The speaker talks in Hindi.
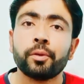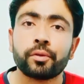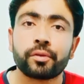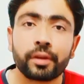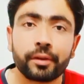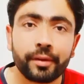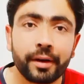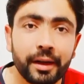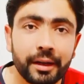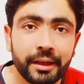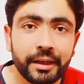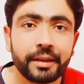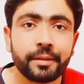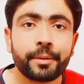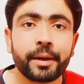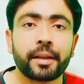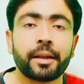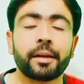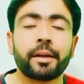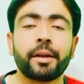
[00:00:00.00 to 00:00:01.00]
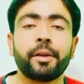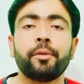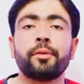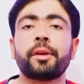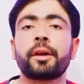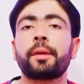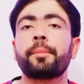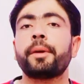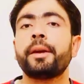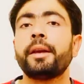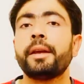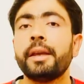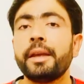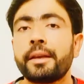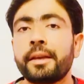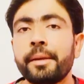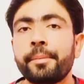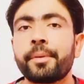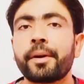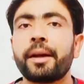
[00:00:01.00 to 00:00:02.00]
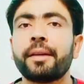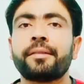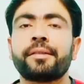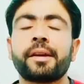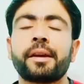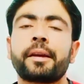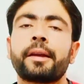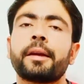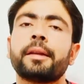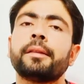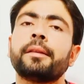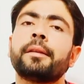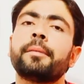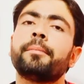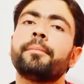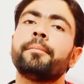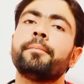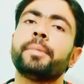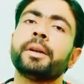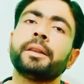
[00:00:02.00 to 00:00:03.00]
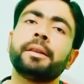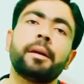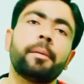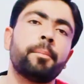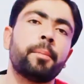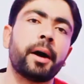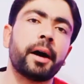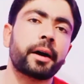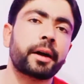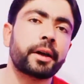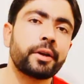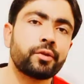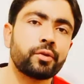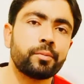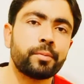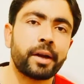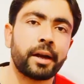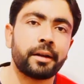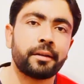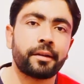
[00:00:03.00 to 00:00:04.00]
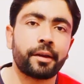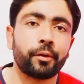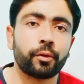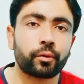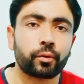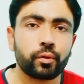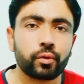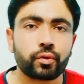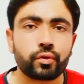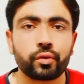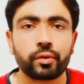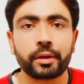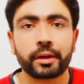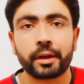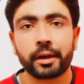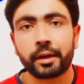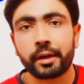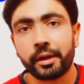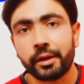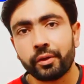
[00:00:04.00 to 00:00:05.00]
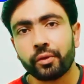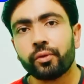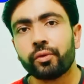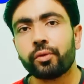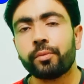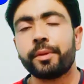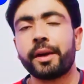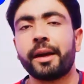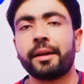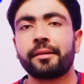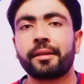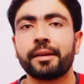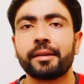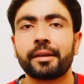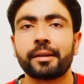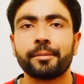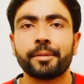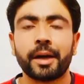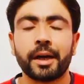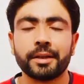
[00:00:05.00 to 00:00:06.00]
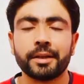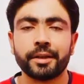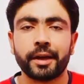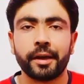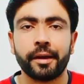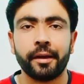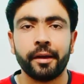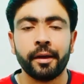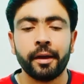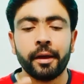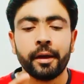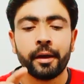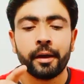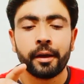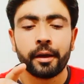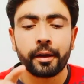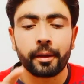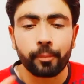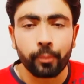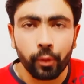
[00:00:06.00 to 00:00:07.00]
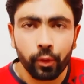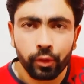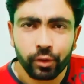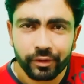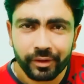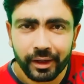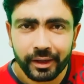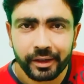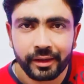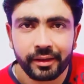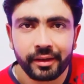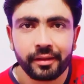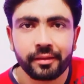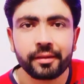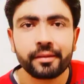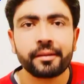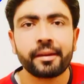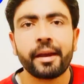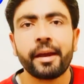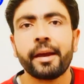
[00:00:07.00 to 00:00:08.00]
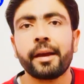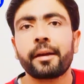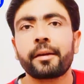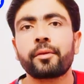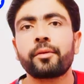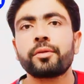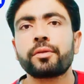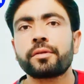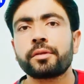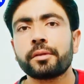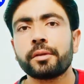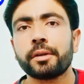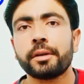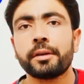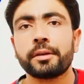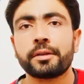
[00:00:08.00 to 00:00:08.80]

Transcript: तो सवाल ही पैदा नहीं होता कि भाई एक ही प्राइस टैग के अंदर बंदा बाकी जो ब्रांड्स है उसको छोड़कर इन दोनों ब्रांड्स की तरफ आ जाए बहुत सारी रीजंस है कुछ